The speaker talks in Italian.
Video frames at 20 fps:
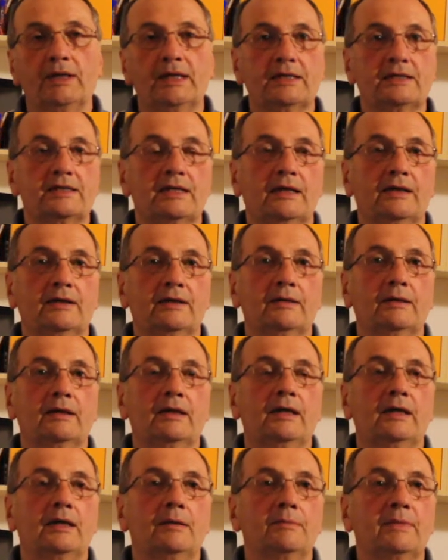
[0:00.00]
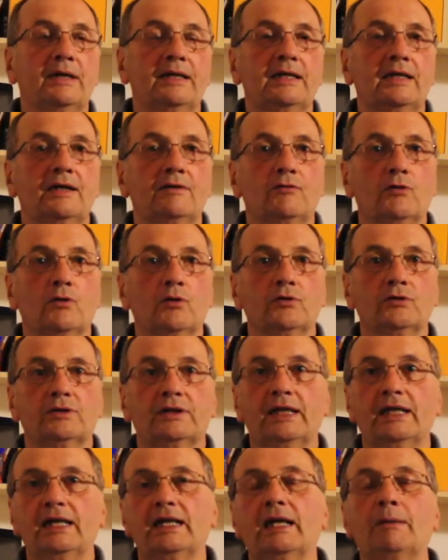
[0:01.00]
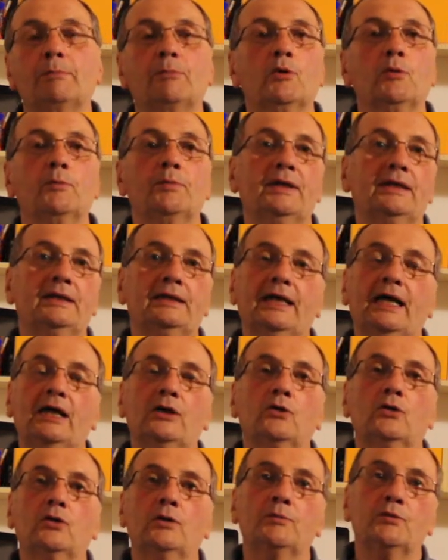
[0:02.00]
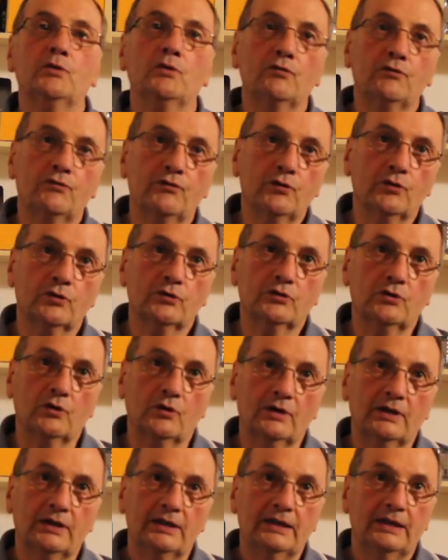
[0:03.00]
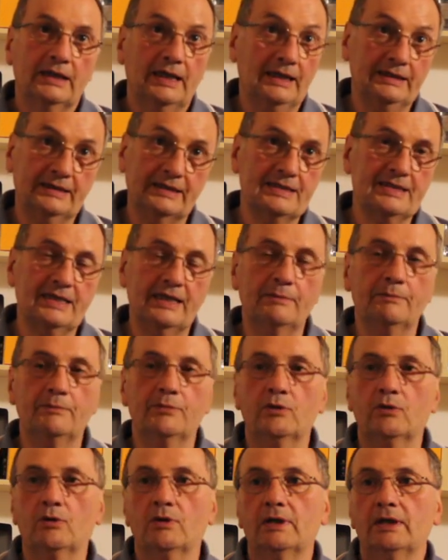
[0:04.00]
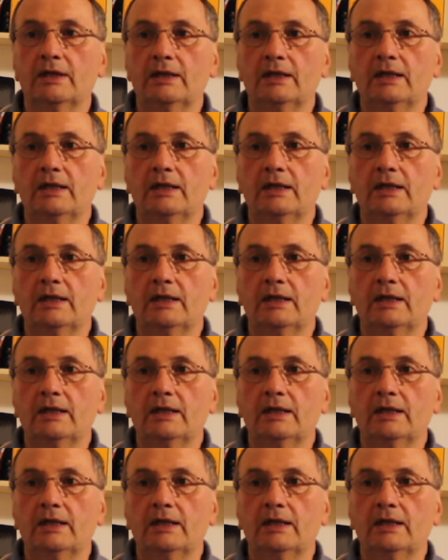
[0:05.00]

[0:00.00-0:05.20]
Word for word: bene, Gian Maria Volonté, la proprietà non è più un furto, ad esempio.